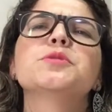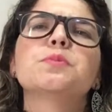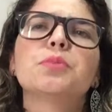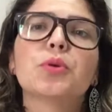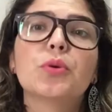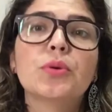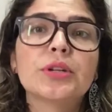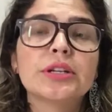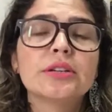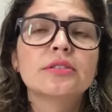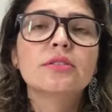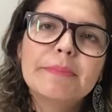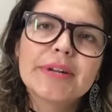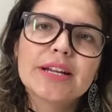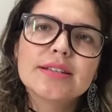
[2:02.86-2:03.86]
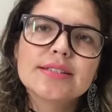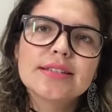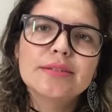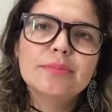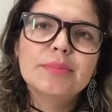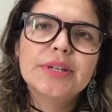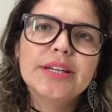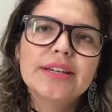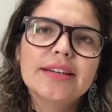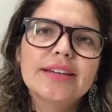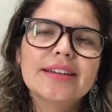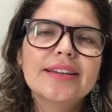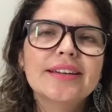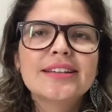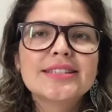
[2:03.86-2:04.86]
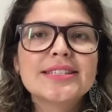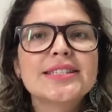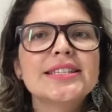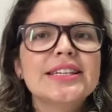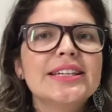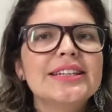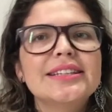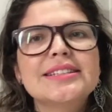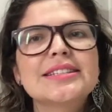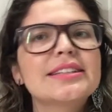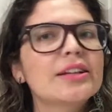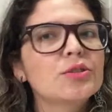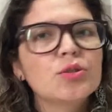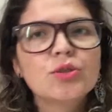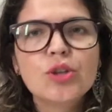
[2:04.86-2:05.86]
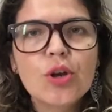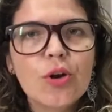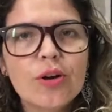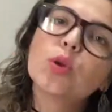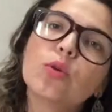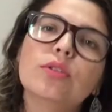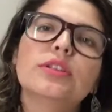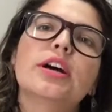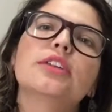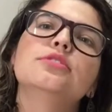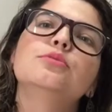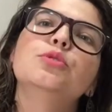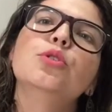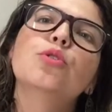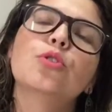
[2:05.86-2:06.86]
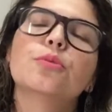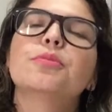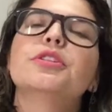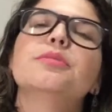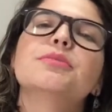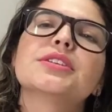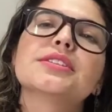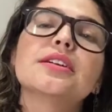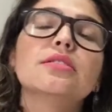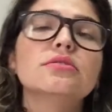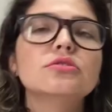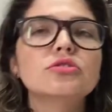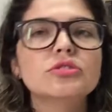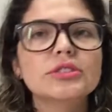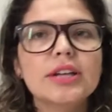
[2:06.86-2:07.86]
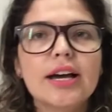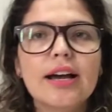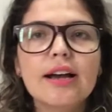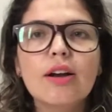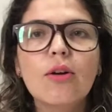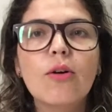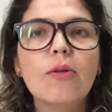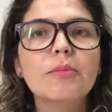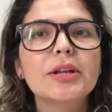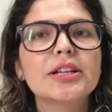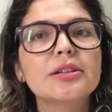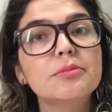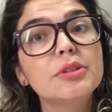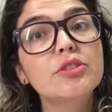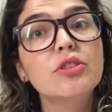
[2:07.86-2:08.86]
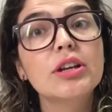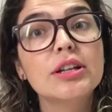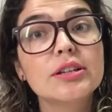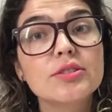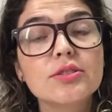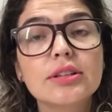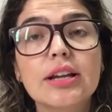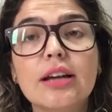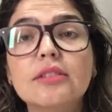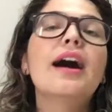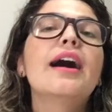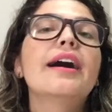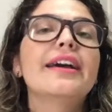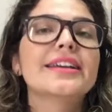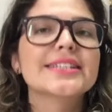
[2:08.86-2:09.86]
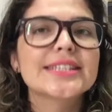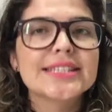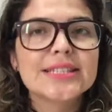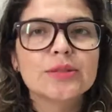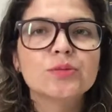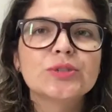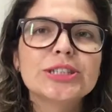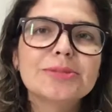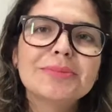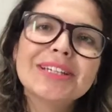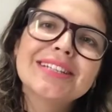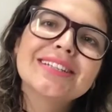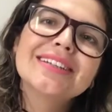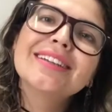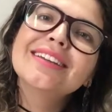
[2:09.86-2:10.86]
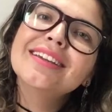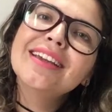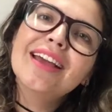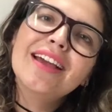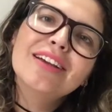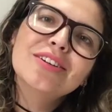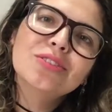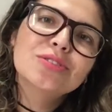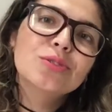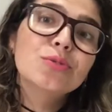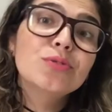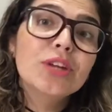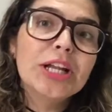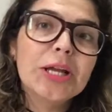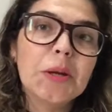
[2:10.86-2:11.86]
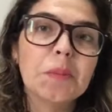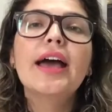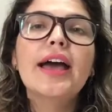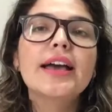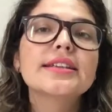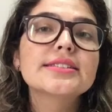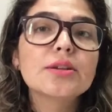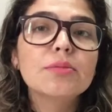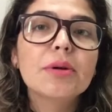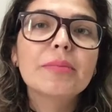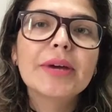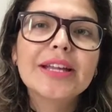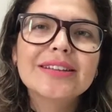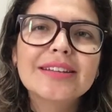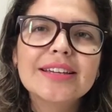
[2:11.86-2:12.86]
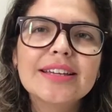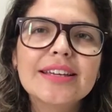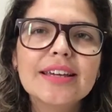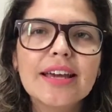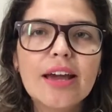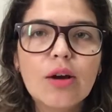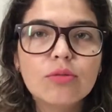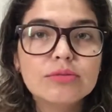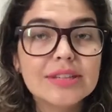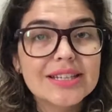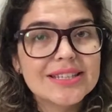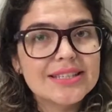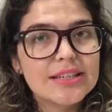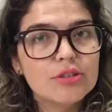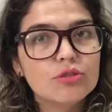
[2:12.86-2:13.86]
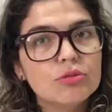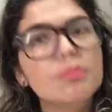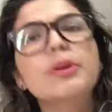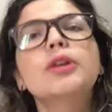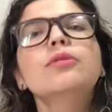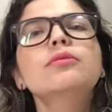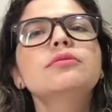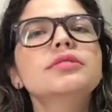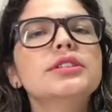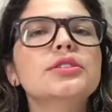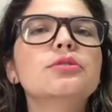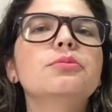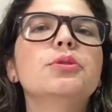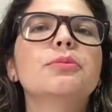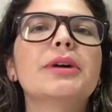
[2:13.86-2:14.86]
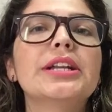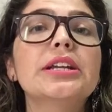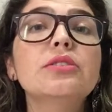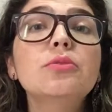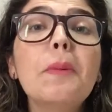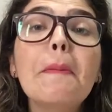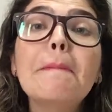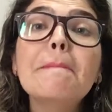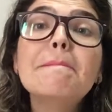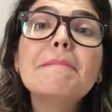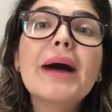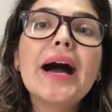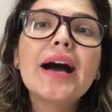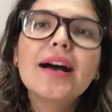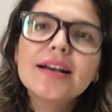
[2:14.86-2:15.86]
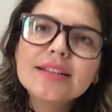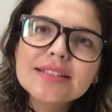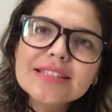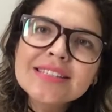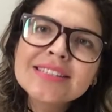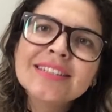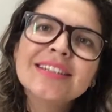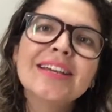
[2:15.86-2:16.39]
procurando para saber se, se tá tudo em ordem, cuidar do meu corpo, da minha saúde tá completamente relacionado a essa segunda meta que é o ter um filhinho. Essa é uma meta que é um desejo meu, do meu marido, mas